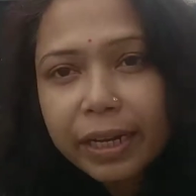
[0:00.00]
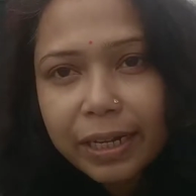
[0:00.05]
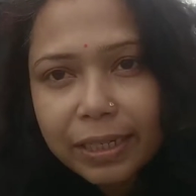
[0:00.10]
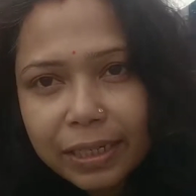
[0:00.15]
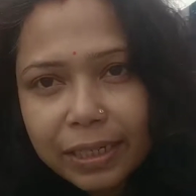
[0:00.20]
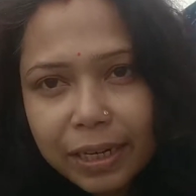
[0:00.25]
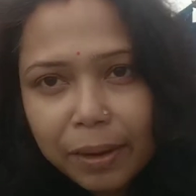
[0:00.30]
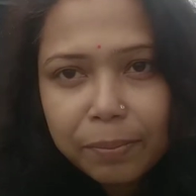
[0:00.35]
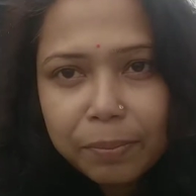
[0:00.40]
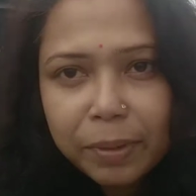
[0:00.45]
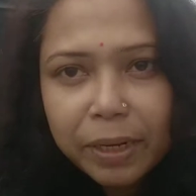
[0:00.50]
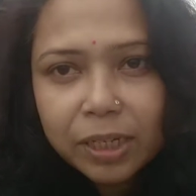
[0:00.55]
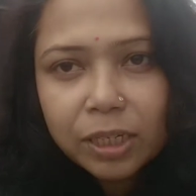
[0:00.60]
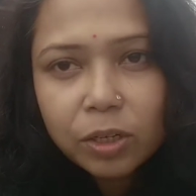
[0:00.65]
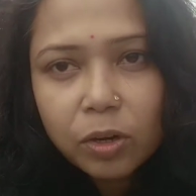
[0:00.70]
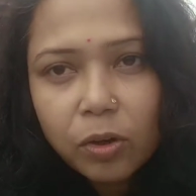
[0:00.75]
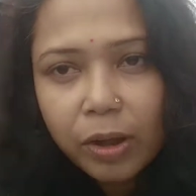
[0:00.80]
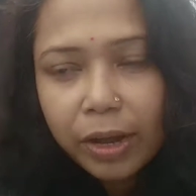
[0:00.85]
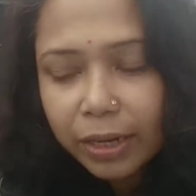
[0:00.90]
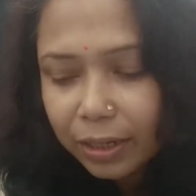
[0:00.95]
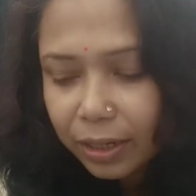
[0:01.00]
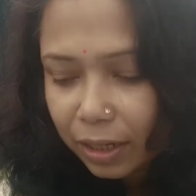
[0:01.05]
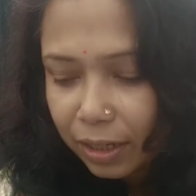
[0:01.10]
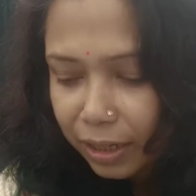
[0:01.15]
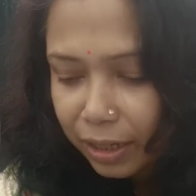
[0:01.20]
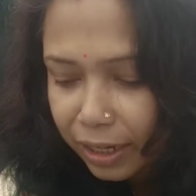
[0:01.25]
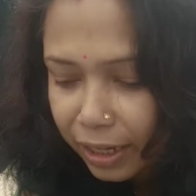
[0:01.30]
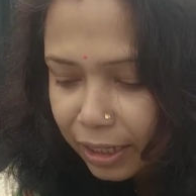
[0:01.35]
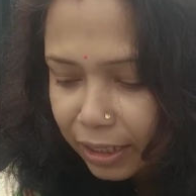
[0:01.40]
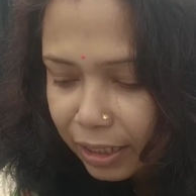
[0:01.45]
গেছিলাম বেশ কয়েকটা
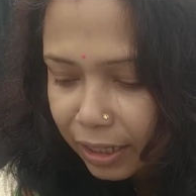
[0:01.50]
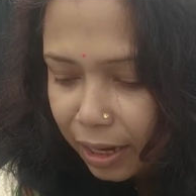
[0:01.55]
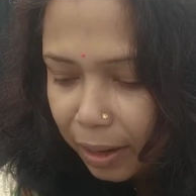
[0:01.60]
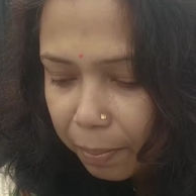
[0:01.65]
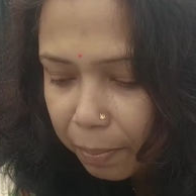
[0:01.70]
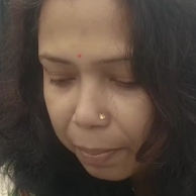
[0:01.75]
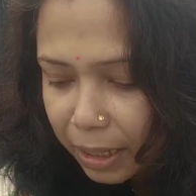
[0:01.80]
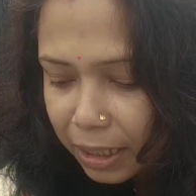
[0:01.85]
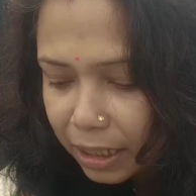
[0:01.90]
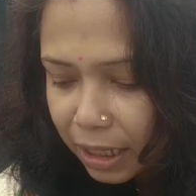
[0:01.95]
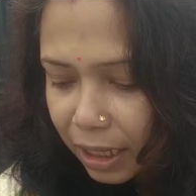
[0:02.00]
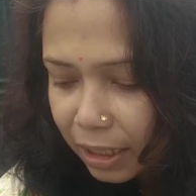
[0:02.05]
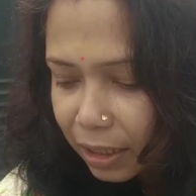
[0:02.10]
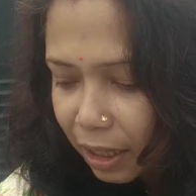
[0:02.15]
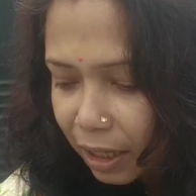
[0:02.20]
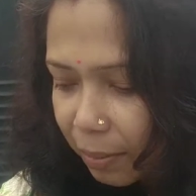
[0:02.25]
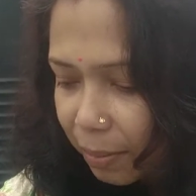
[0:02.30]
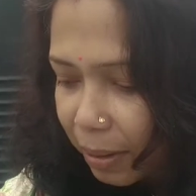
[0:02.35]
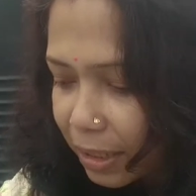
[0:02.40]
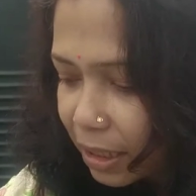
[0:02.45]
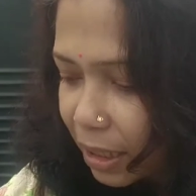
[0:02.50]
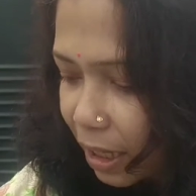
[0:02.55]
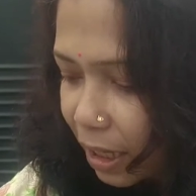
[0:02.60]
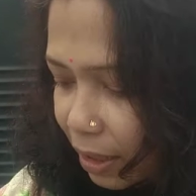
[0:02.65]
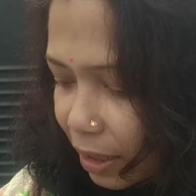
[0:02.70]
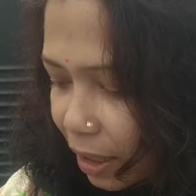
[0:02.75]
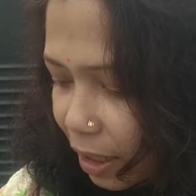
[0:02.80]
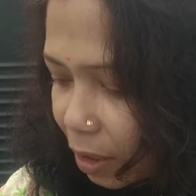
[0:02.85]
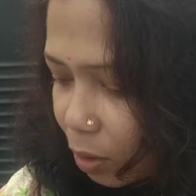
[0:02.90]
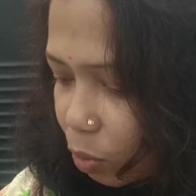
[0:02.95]
নিয়ে গেছিলাম মাঝখান থেকে মাঝখান
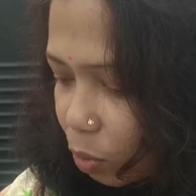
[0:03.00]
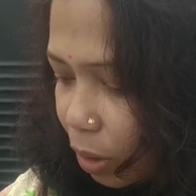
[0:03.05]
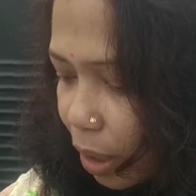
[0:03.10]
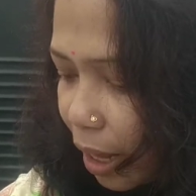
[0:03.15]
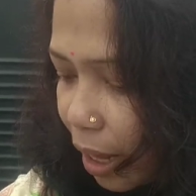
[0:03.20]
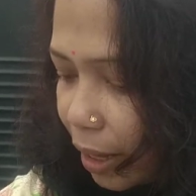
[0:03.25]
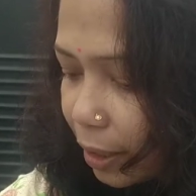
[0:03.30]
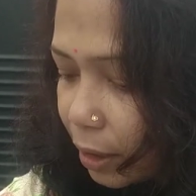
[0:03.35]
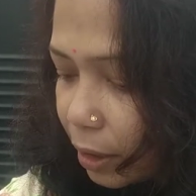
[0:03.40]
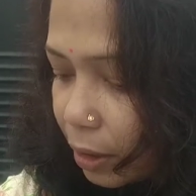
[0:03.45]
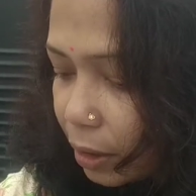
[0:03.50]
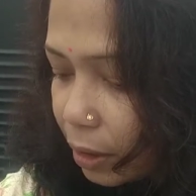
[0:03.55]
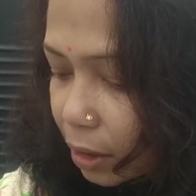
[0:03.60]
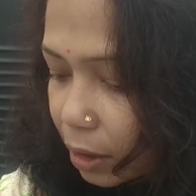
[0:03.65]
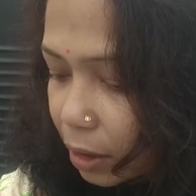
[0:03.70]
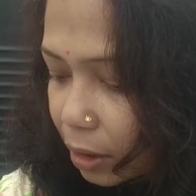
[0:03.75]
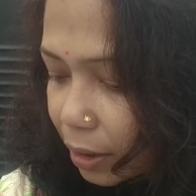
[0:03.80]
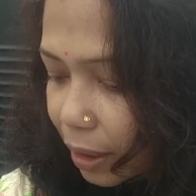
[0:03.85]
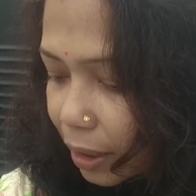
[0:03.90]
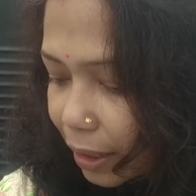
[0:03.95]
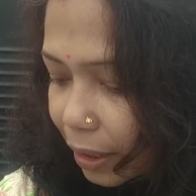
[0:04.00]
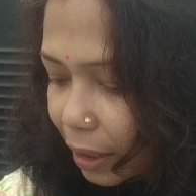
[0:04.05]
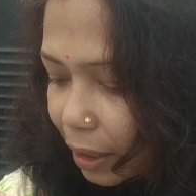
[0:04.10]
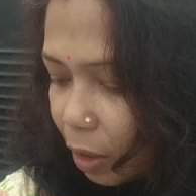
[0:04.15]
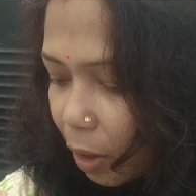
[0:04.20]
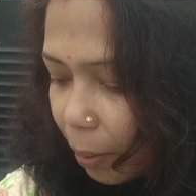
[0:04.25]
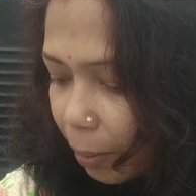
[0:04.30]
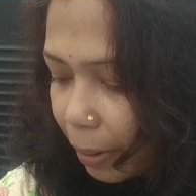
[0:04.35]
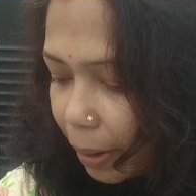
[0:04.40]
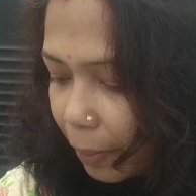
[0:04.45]
থেকে তুলে তাতে কি
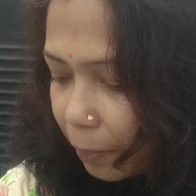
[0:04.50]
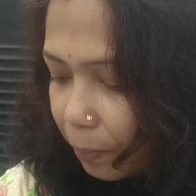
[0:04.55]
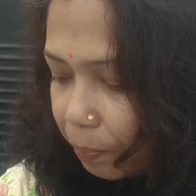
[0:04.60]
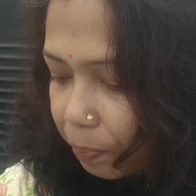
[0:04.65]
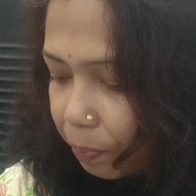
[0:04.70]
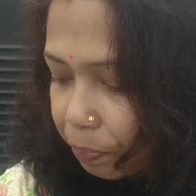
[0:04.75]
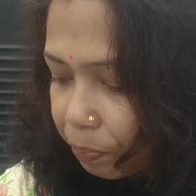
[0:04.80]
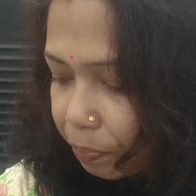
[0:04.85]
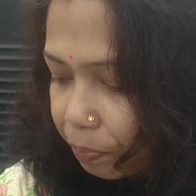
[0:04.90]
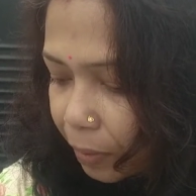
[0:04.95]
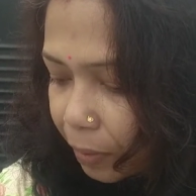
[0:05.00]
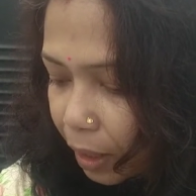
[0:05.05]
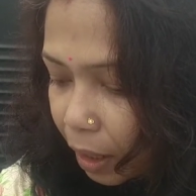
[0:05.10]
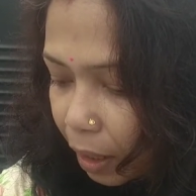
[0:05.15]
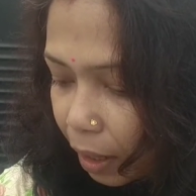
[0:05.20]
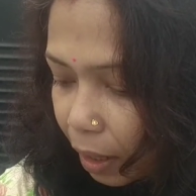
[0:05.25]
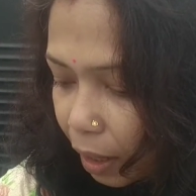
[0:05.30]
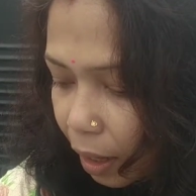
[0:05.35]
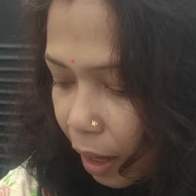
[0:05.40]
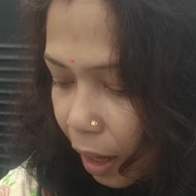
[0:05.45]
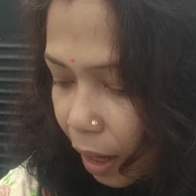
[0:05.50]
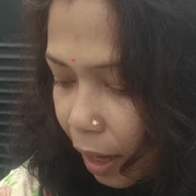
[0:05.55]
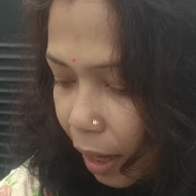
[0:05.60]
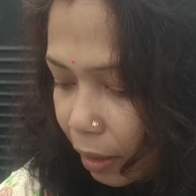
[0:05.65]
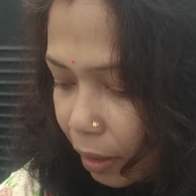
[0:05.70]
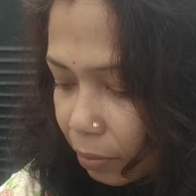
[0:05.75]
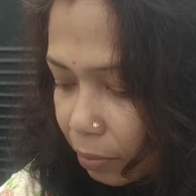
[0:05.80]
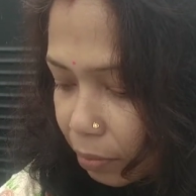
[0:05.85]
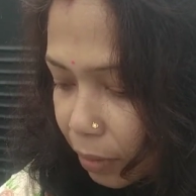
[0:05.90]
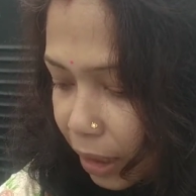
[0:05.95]
হবে আর
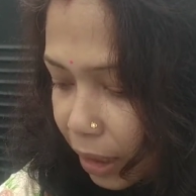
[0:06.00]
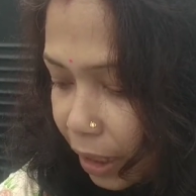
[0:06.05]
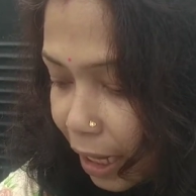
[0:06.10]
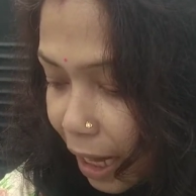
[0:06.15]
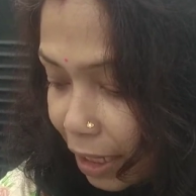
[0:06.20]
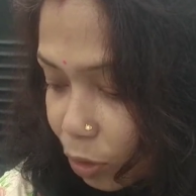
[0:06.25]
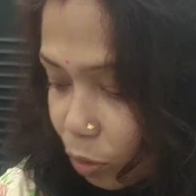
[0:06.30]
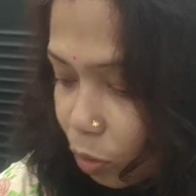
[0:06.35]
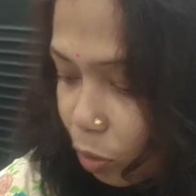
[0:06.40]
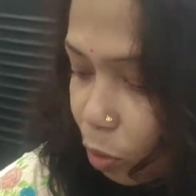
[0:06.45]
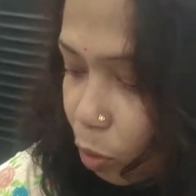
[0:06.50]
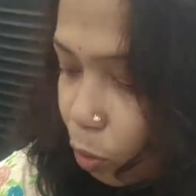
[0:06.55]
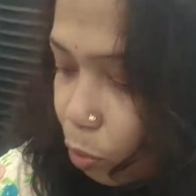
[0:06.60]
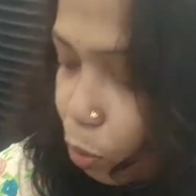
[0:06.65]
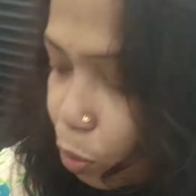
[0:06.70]
মানে গাছগুলো খুব